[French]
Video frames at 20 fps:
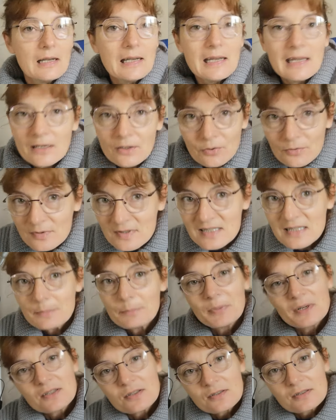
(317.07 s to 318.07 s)
les cons, c'est
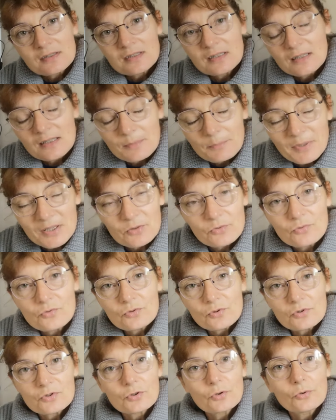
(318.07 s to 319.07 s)
pas, pas
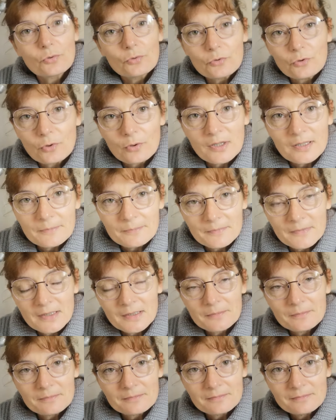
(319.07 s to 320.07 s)
toujours ce qu'on croit.
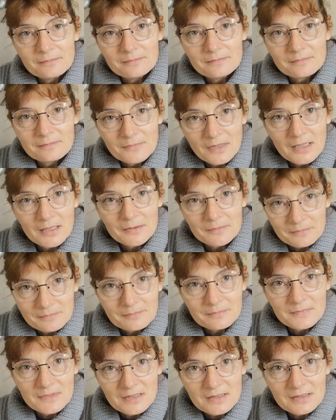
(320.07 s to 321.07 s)
Hein. voilà,
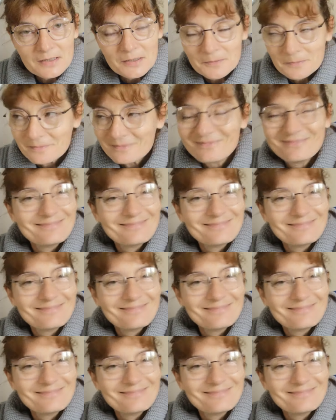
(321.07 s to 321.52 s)
c'est ça.